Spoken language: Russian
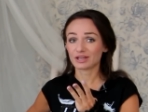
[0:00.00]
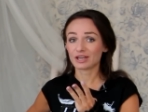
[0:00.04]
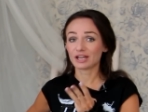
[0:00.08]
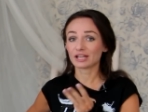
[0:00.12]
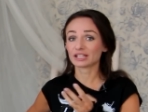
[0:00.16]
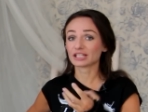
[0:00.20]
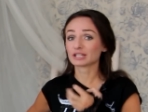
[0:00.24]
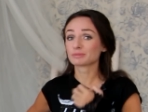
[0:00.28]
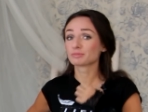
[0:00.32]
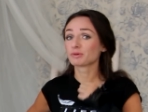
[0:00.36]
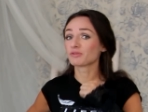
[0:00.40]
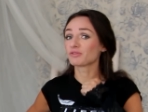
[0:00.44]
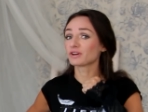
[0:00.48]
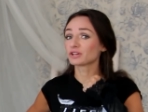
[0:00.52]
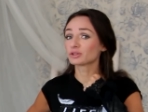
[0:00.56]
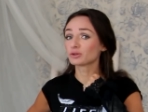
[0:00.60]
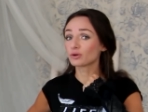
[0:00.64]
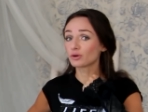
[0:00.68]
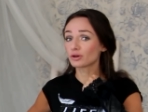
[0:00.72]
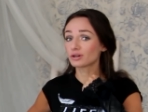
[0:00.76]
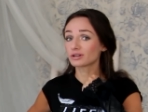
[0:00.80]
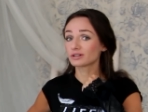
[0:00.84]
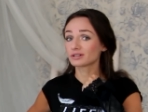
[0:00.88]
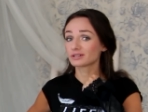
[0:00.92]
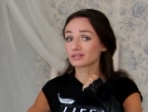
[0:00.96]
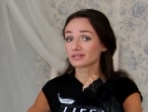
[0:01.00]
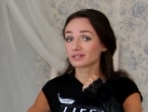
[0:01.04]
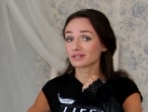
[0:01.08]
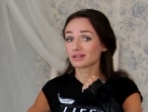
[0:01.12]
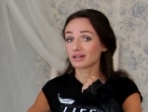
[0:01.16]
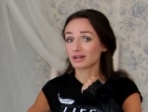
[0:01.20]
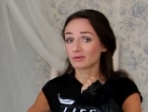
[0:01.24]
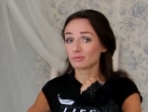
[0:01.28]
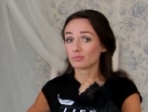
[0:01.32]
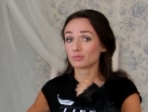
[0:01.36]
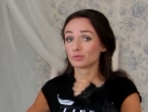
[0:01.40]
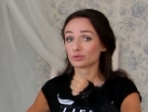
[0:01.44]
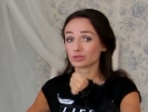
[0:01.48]
Этот поводок
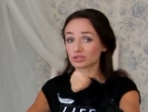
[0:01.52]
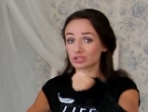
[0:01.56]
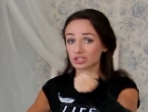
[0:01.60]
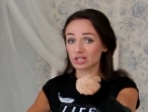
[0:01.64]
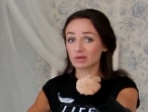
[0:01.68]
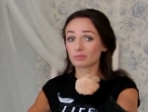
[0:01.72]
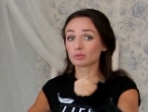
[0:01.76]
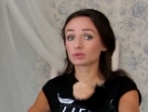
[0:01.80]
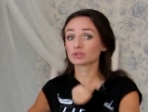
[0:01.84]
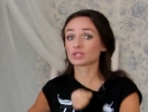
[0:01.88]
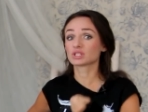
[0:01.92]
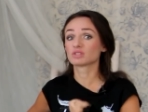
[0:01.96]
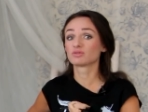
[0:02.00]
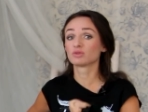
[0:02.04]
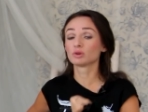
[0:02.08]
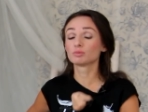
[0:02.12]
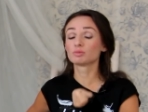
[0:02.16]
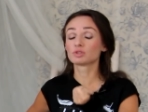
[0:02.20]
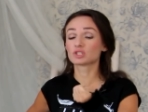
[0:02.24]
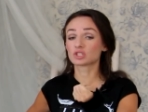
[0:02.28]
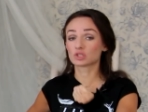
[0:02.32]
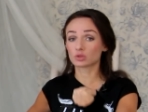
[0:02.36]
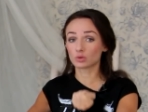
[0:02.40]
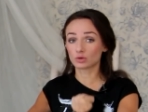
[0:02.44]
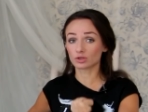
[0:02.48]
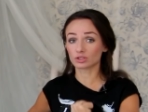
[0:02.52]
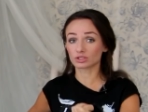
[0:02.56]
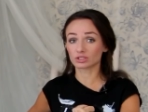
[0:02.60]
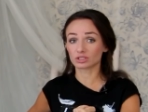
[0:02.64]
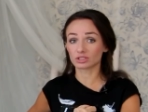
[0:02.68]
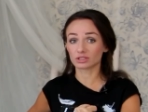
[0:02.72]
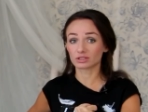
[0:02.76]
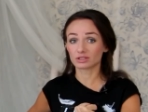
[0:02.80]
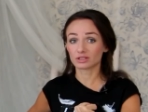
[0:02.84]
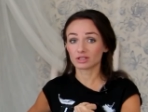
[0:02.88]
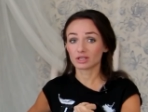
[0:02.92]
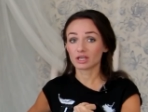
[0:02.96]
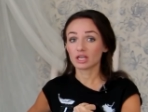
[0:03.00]
будет работать в обе стороны –
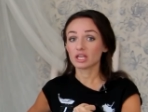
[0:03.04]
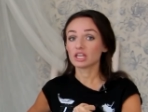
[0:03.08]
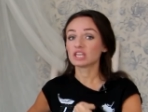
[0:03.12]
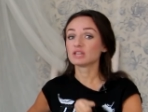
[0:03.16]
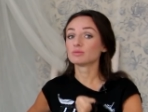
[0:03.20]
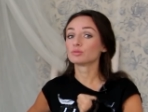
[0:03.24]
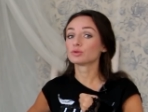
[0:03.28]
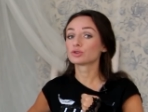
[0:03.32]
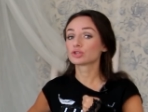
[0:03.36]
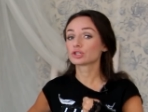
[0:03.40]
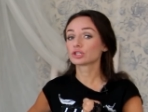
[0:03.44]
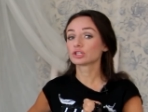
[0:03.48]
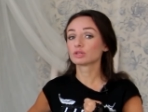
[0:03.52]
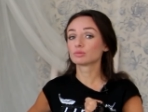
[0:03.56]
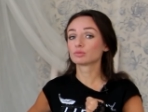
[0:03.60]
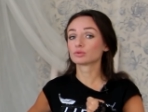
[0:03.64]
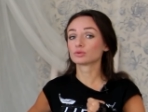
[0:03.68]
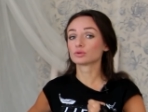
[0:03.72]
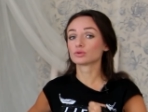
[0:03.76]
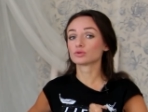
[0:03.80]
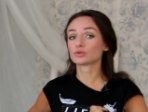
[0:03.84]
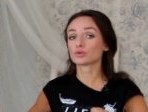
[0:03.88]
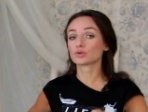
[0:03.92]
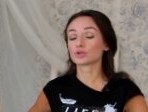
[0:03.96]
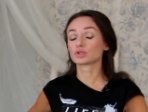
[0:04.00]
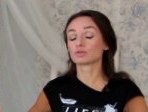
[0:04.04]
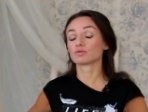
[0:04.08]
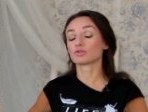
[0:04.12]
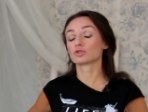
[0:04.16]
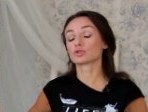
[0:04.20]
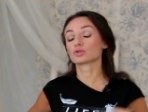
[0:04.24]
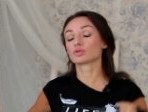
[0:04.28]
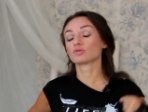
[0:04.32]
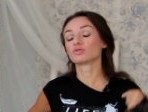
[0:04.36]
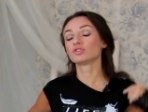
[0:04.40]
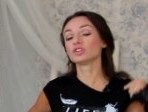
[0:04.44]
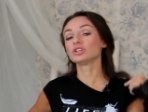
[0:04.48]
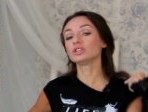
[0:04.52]
и мужчины будут чувствовать,
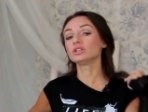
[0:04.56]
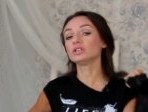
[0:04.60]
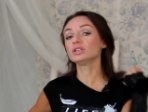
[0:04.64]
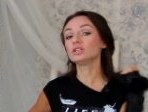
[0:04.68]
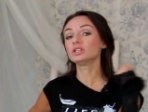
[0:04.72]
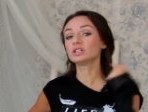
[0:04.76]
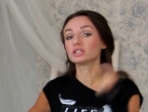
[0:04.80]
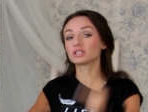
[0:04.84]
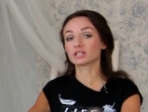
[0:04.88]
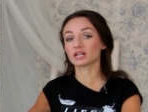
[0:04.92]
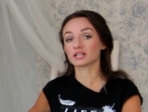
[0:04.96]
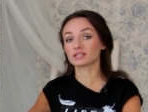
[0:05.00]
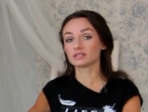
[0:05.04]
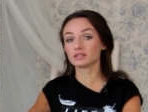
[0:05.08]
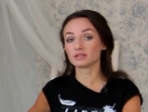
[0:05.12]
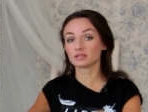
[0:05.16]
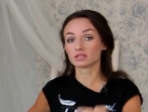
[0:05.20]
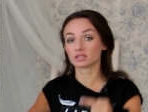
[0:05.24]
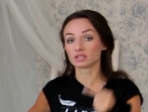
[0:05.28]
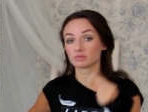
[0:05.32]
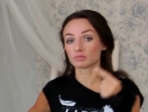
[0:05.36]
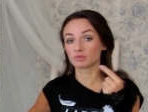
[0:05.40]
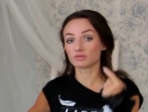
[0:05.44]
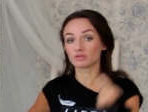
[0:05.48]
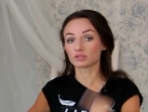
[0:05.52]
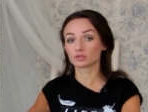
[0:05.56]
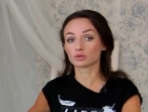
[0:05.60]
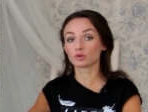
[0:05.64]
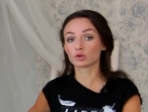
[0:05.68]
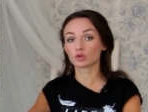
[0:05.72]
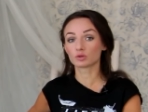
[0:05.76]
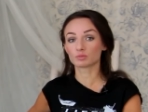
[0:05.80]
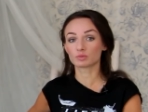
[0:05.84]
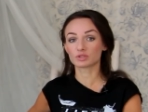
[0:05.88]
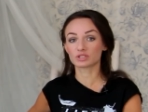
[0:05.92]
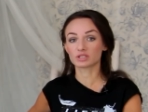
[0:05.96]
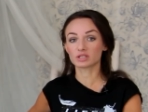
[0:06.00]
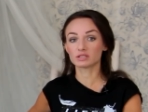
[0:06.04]
что вы их хотите на
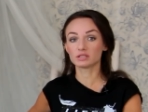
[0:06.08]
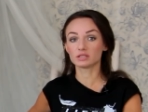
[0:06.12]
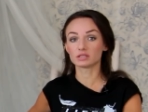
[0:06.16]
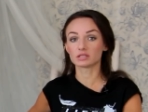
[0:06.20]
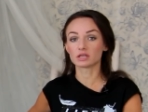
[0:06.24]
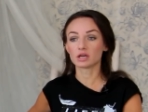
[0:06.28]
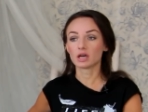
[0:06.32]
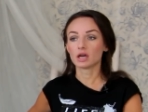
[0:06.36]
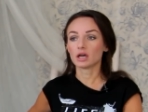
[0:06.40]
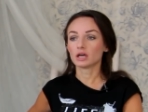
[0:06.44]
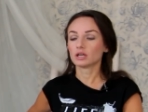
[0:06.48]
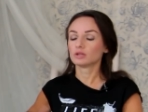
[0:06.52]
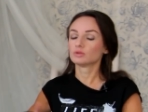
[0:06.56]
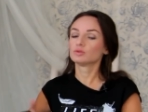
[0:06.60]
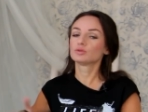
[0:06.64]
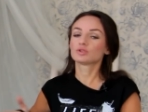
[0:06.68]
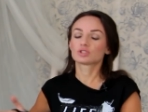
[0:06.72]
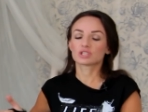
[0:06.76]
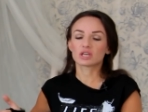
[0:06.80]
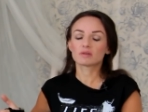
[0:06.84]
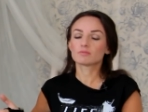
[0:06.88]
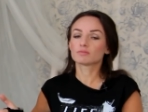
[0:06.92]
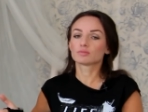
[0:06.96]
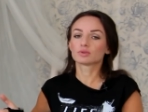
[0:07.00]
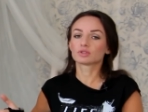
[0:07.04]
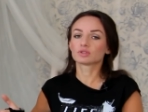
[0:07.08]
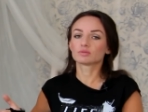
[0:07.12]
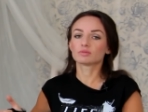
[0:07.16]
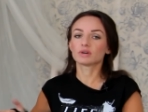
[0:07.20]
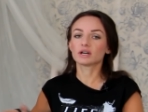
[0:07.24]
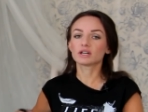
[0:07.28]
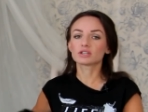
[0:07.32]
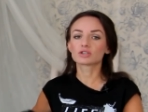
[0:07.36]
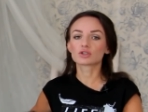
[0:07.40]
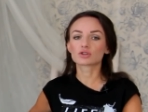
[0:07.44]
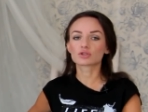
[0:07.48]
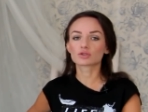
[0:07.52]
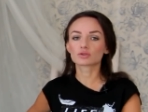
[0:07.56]
поводок посадить. Ну и сами
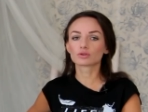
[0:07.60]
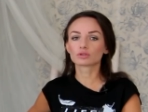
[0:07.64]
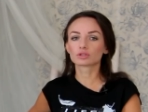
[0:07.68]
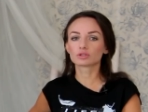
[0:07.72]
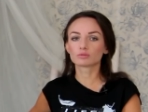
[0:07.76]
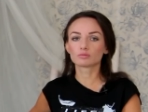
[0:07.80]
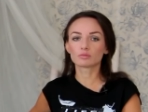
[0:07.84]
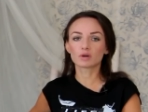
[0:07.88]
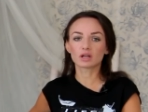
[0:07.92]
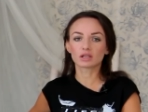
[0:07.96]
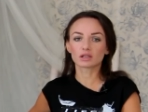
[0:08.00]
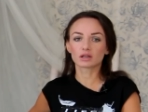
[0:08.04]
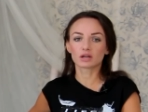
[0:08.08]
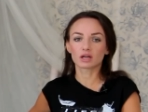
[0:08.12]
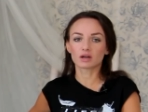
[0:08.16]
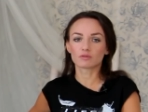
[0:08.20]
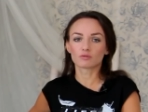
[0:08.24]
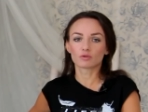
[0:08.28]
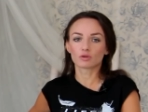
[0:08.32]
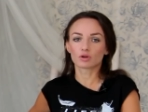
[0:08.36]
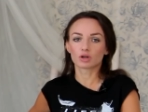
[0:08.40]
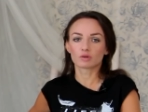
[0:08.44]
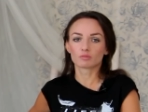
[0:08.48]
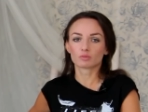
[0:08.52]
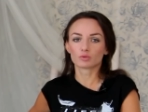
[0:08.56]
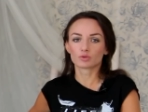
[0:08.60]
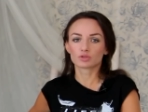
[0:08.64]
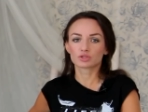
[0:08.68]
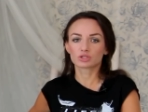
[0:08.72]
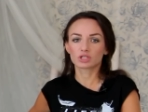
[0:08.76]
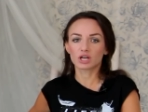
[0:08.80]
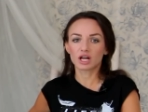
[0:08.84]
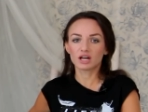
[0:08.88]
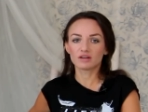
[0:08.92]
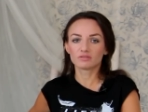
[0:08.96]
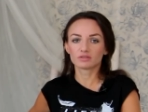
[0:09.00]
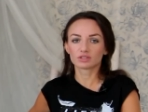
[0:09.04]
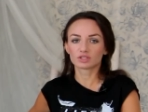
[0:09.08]
понимаете, что это мало кого как бы
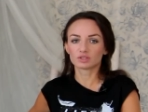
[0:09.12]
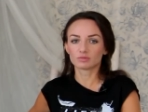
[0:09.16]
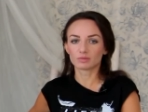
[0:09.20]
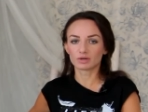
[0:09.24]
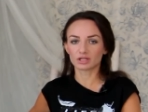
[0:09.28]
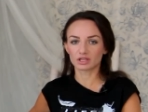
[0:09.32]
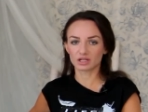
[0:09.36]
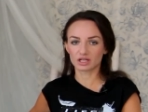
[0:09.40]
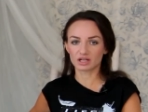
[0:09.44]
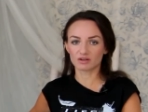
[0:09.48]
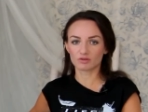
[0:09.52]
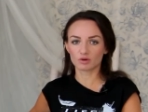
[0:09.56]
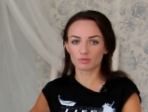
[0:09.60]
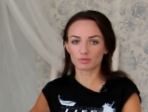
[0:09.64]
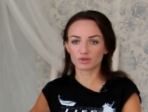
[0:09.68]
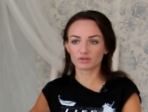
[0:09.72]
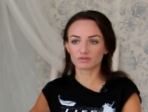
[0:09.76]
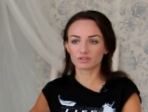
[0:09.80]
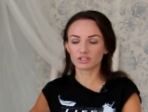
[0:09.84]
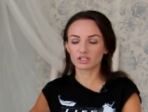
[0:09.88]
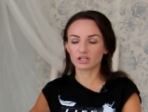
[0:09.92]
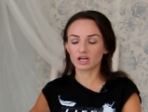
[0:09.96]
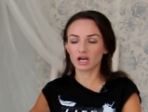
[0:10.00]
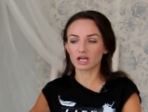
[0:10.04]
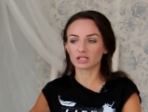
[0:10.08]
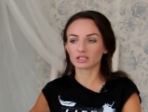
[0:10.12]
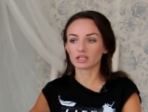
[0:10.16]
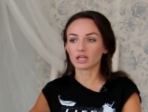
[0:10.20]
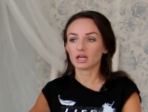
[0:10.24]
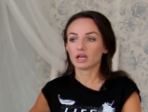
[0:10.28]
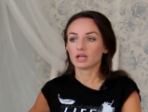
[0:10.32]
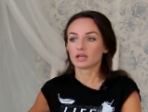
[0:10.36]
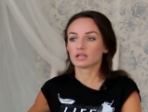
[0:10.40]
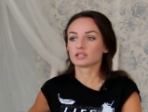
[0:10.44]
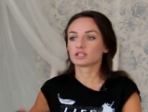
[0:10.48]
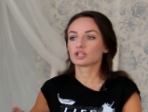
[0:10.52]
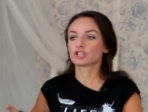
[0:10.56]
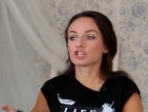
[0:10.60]
устраивает и мало кого привлекает.
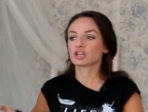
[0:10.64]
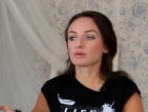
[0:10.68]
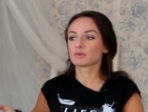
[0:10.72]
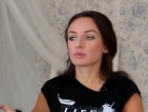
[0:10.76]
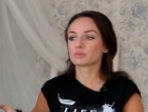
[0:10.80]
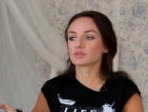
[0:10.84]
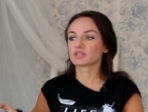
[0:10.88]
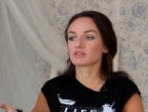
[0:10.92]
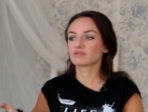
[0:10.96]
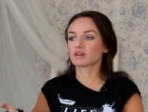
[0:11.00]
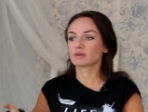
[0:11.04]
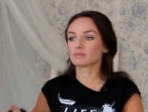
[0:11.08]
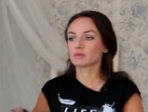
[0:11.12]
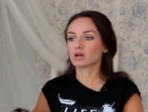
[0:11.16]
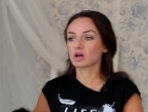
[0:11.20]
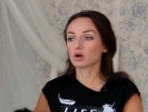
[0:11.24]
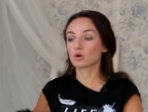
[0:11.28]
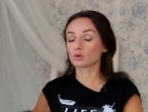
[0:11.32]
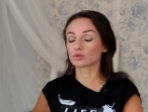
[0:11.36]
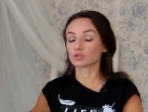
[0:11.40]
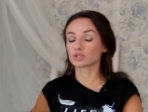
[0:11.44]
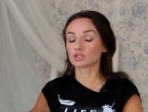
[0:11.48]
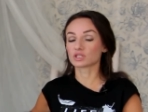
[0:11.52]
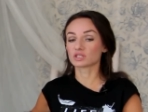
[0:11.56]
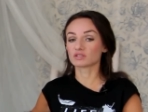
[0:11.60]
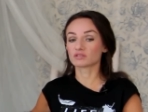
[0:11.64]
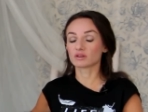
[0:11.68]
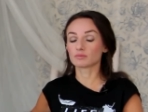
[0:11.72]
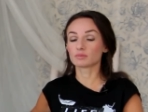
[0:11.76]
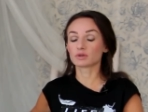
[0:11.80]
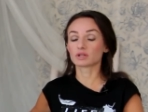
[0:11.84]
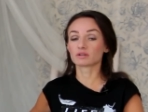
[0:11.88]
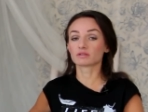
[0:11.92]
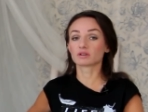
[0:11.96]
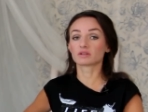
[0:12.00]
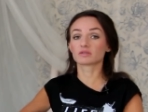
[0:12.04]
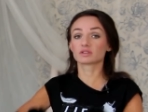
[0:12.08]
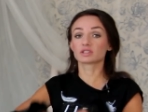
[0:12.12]
И зачем им за вами охотиться?
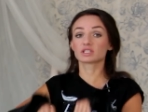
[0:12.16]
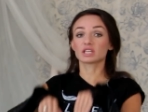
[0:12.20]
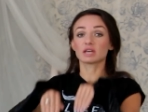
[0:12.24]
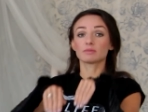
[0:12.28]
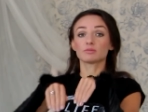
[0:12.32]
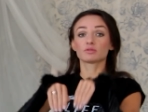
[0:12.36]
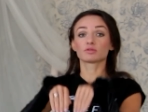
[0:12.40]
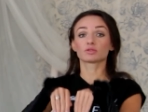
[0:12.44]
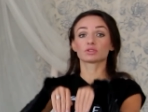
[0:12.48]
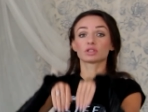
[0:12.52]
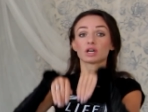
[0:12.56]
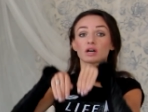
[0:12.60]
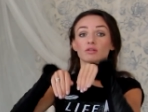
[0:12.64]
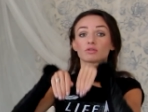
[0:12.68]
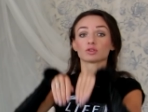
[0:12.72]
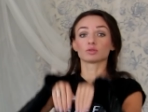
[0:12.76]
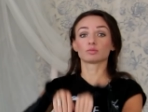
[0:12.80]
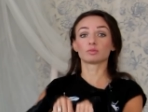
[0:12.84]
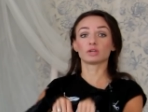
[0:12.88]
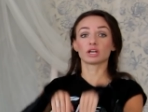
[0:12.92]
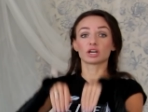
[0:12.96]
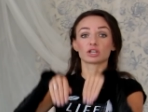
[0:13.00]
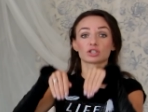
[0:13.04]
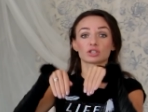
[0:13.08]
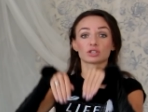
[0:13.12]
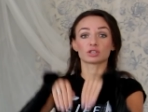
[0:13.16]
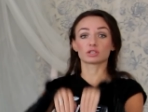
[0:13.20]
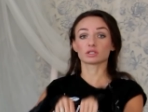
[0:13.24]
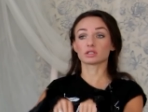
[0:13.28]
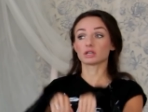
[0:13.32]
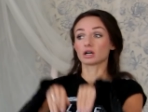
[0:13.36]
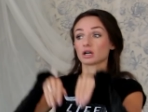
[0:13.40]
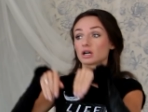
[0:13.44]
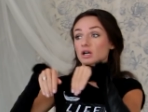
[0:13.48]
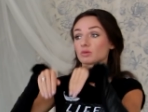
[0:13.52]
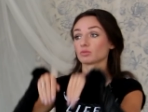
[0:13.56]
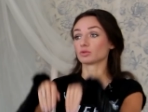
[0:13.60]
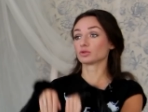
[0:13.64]
Во-первых, вы сами вот так вот пляшете,
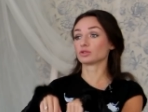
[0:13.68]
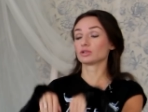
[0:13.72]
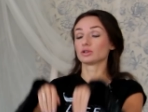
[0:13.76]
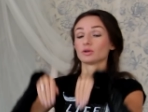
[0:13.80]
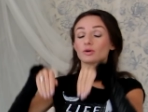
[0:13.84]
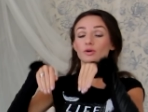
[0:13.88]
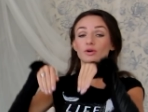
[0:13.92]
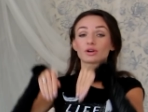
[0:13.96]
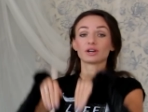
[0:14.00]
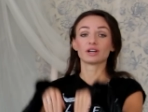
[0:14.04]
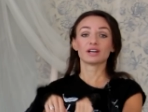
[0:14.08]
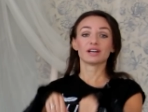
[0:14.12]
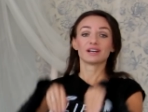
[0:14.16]
да, как пуделек.